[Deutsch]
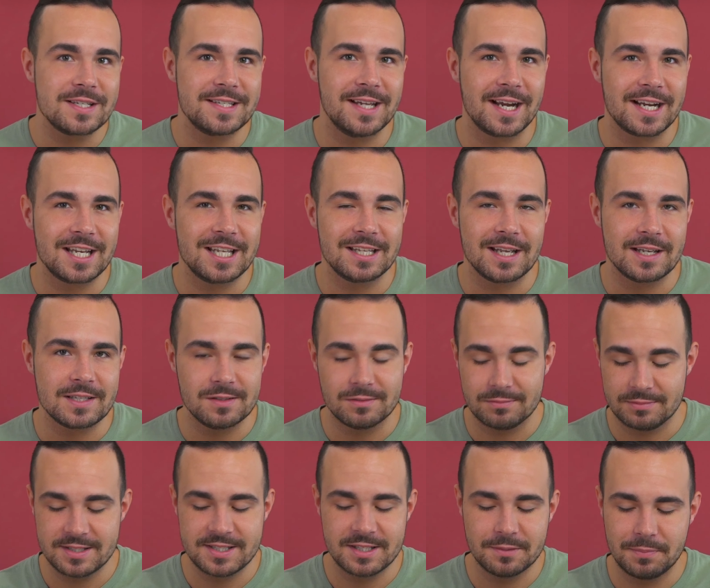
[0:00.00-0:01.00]
das eigentlich, also
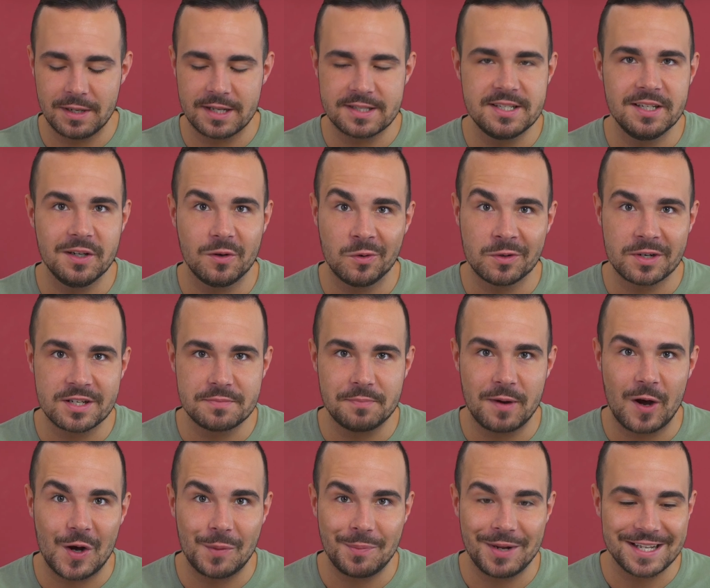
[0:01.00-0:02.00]
diese Platzierung des
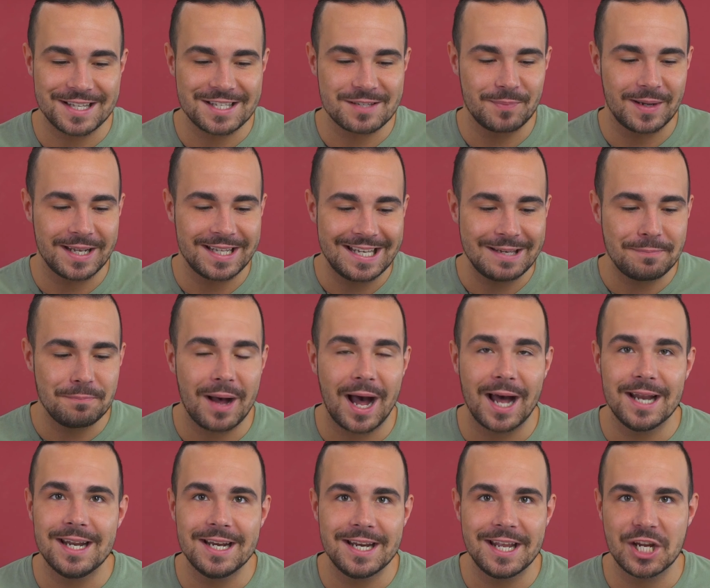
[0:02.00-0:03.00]
Powerbuttons bei jedem
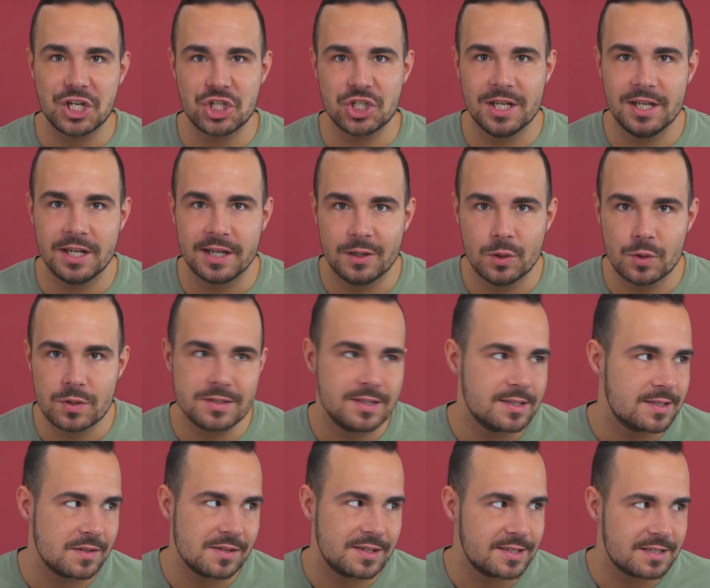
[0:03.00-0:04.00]
anderen Hersteller gelöst
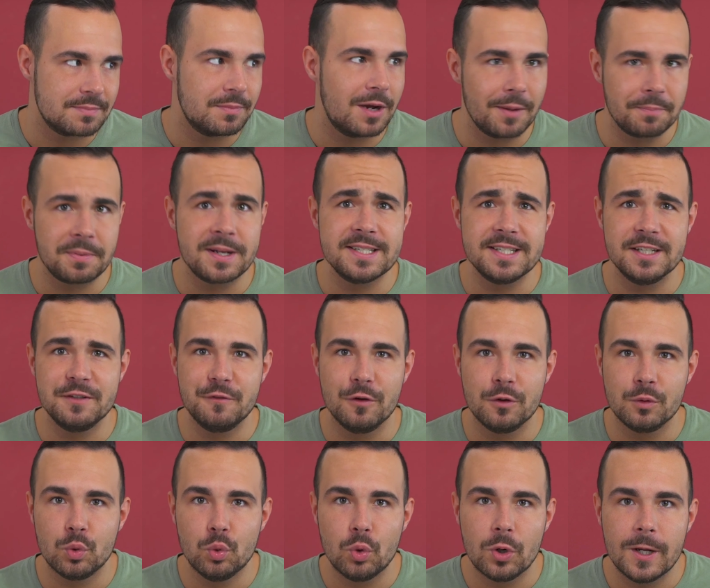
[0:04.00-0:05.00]
ist, also jetzt mal abgesehen
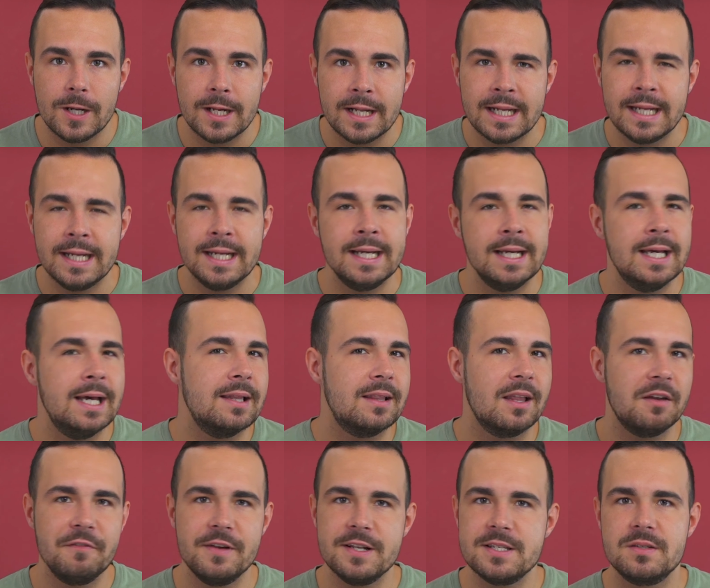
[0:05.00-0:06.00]
von Google,
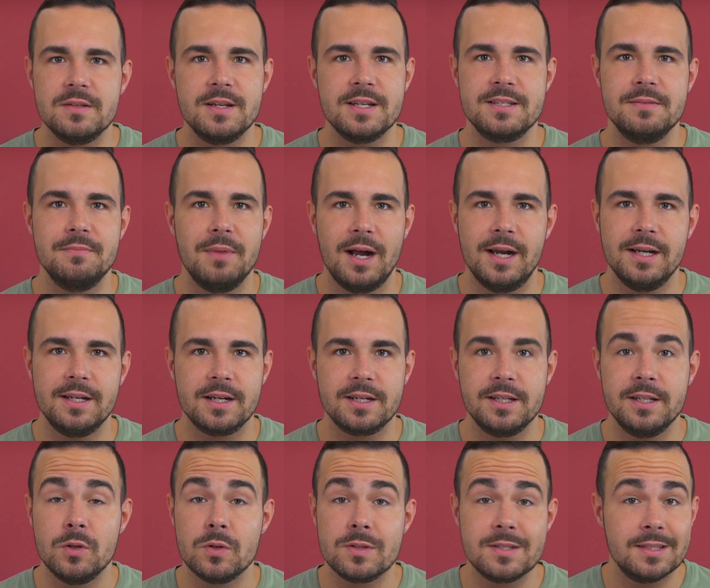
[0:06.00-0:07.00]
dann willst du das im Alltag
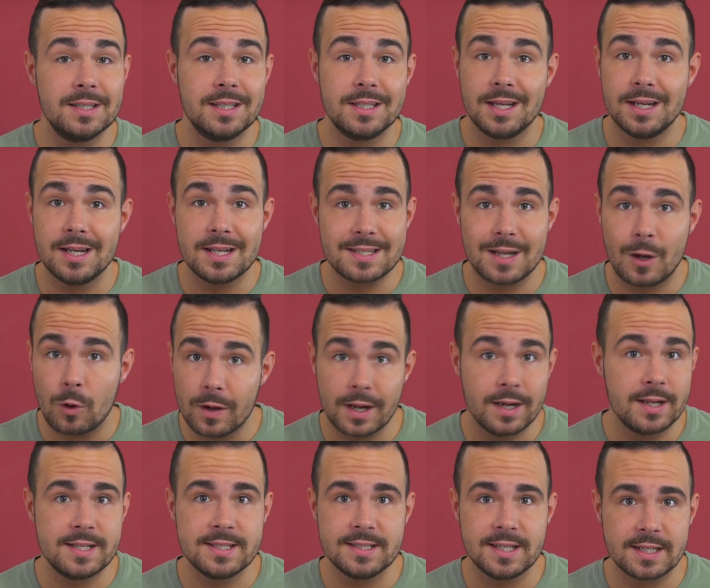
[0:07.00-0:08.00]
nicht nutzen. Ich kann das auch
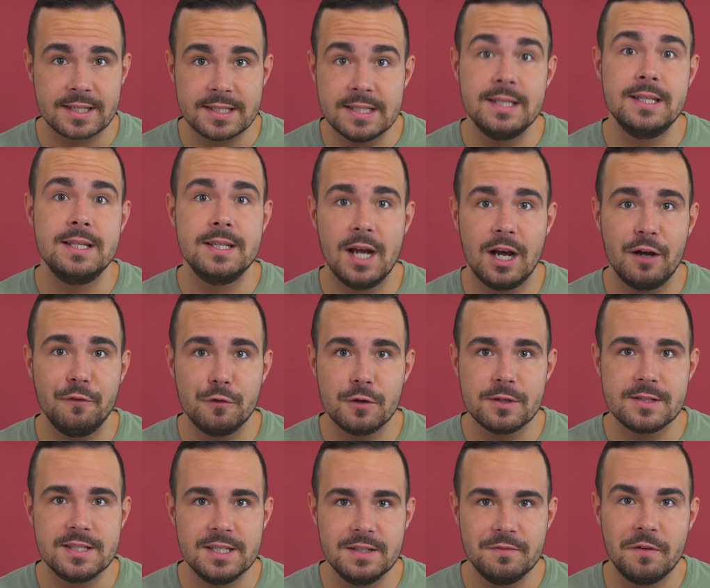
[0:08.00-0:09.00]
ehrlich gesagt nicht
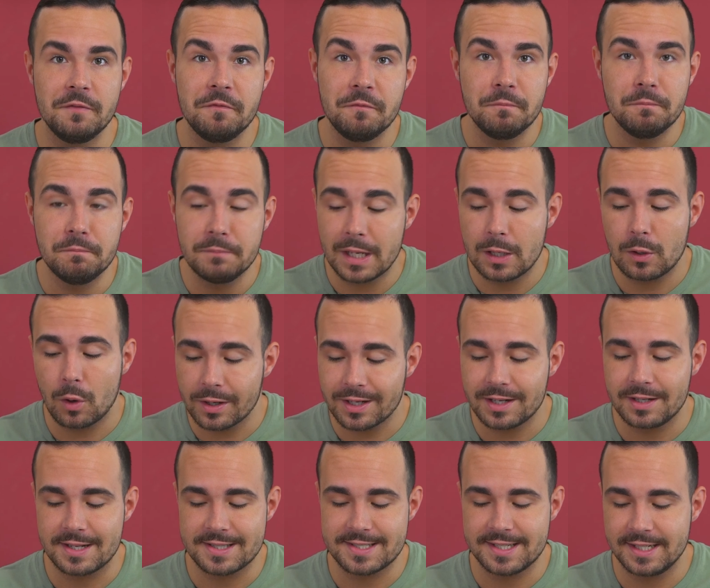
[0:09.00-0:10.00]
nachvollziehen, wenn mir
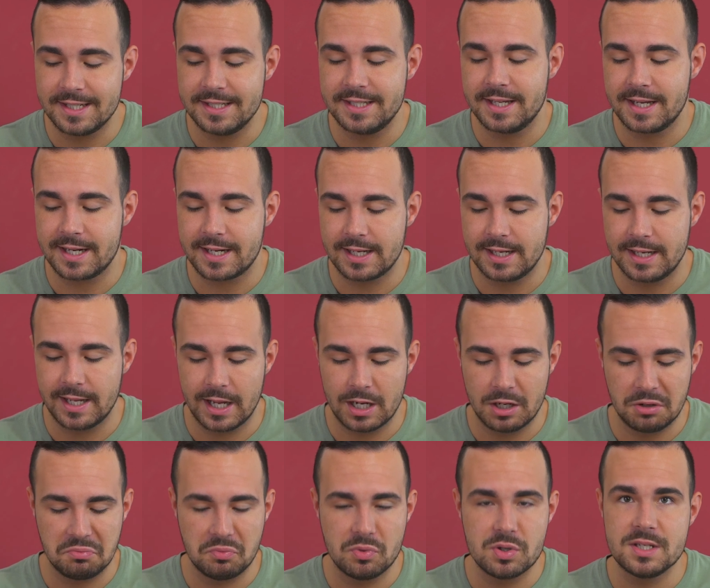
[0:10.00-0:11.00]
Leute tatsächlich
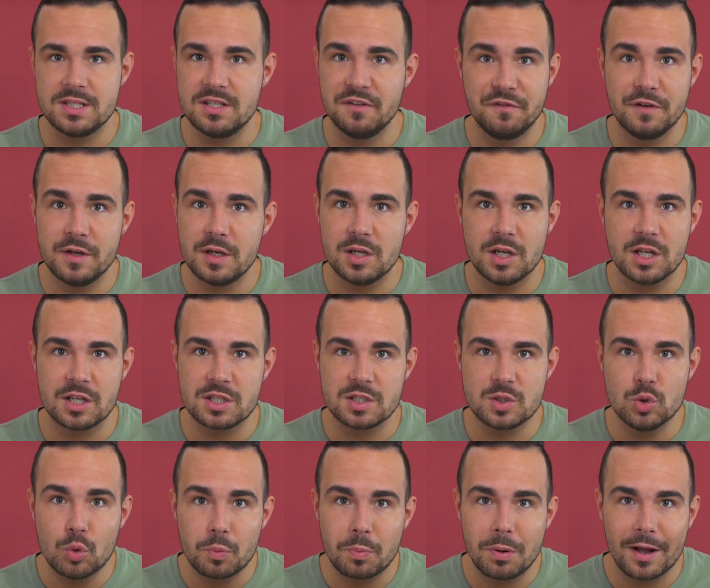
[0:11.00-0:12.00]
erklären, sie finden das
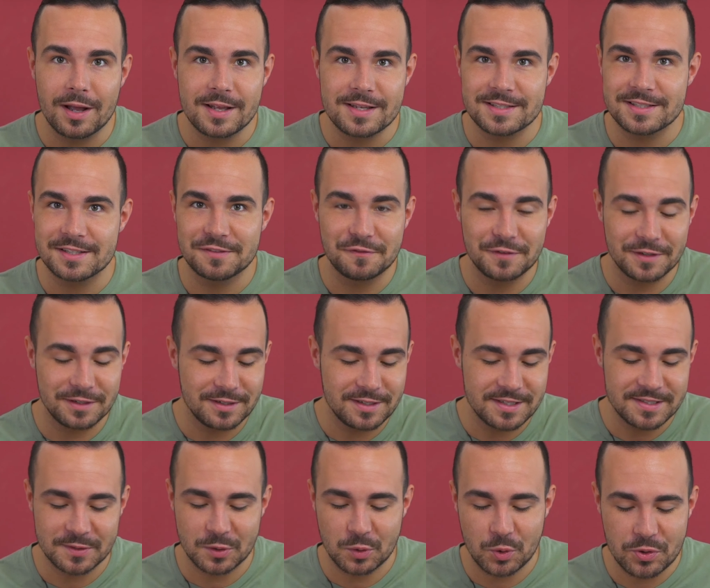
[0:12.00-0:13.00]
super, sie finden
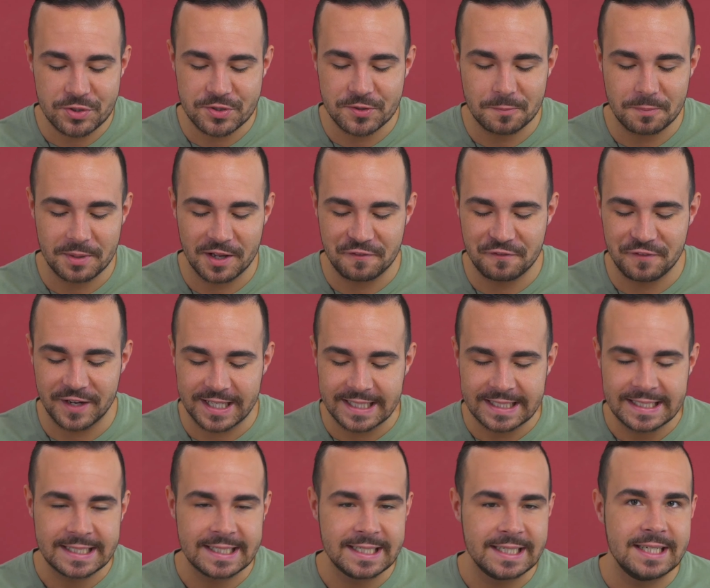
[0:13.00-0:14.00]
diese Lösung perfekt.